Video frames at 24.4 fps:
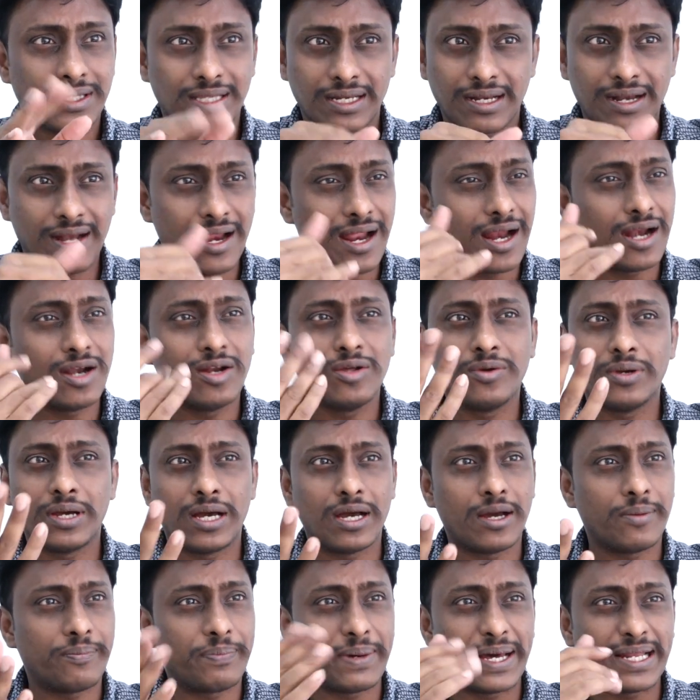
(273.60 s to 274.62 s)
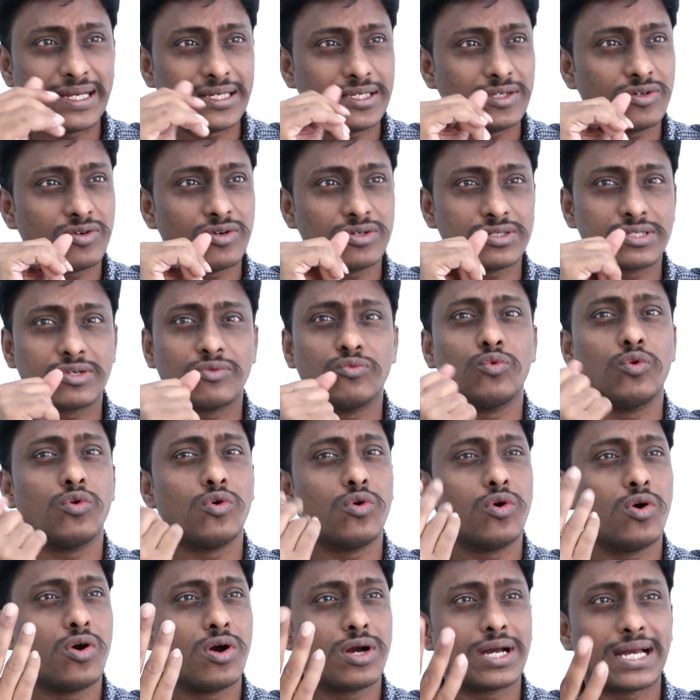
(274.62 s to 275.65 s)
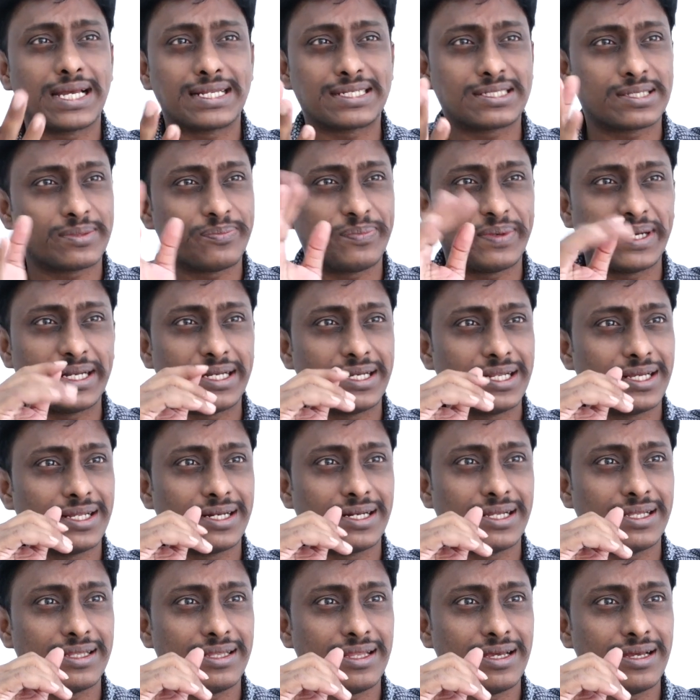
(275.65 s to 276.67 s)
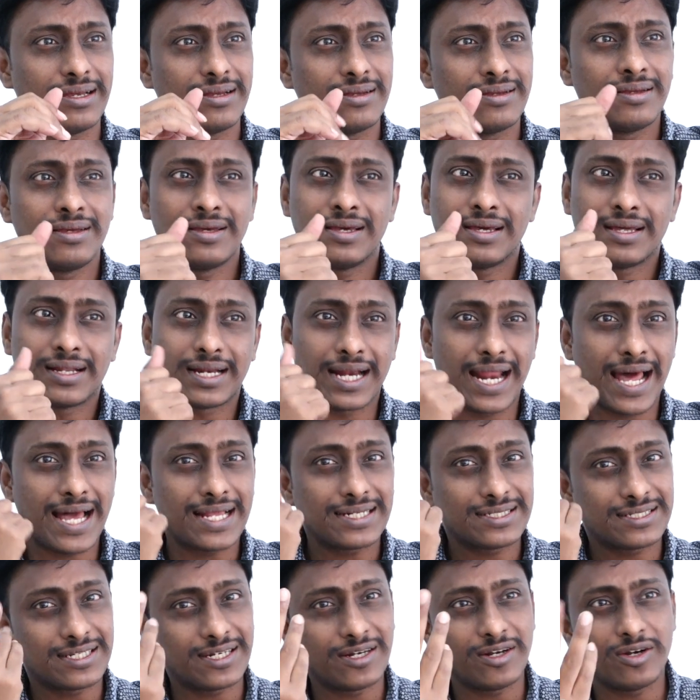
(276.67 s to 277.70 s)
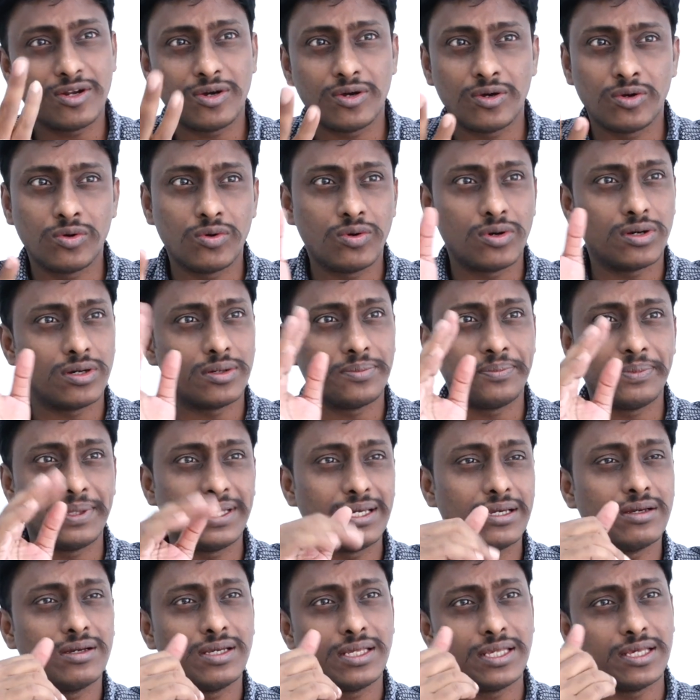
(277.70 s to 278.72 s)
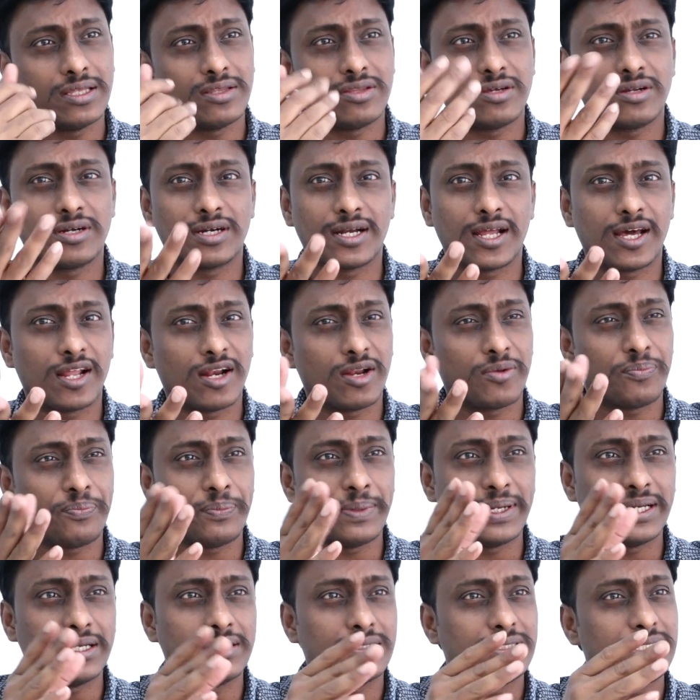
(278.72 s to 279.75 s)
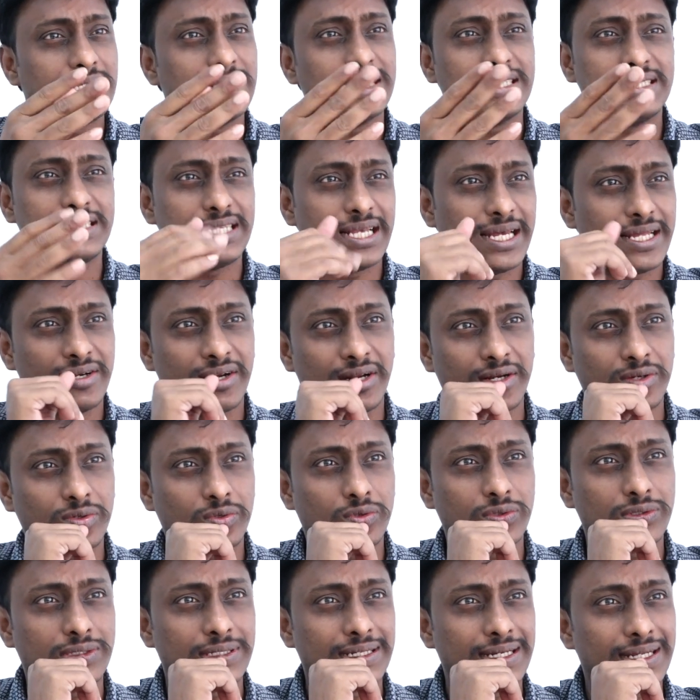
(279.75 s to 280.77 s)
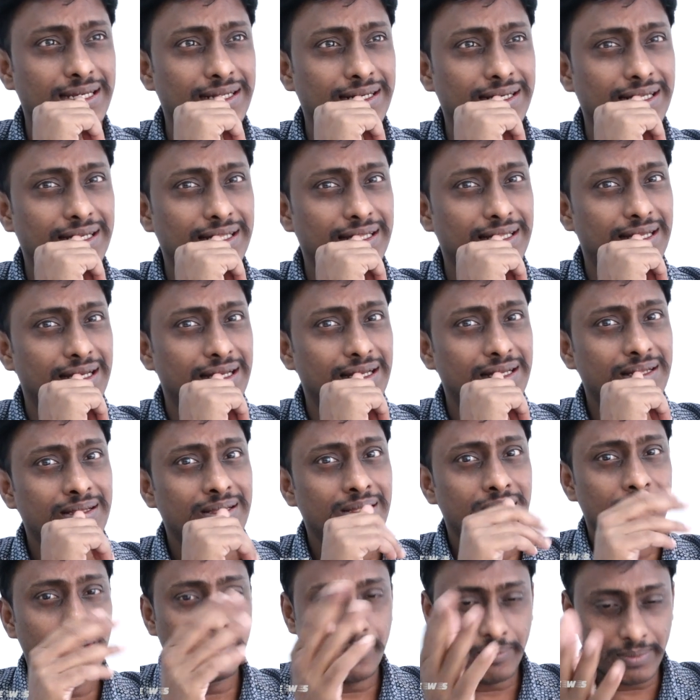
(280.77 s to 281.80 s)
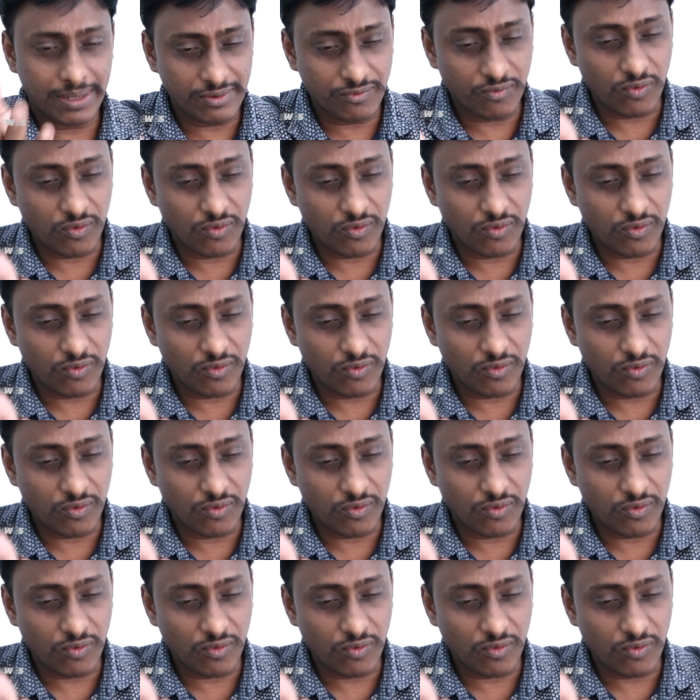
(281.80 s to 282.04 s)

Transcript: ఇన్నాళ్ళు ఆ పార్టీ కోసం ఓ కష్టపడ్డారు కదా రాష్ట్రంలో ఓ మీకు ఏదో డెవలప్మెంట్ చేశారు అనుకుంటున్నారు కదా మరి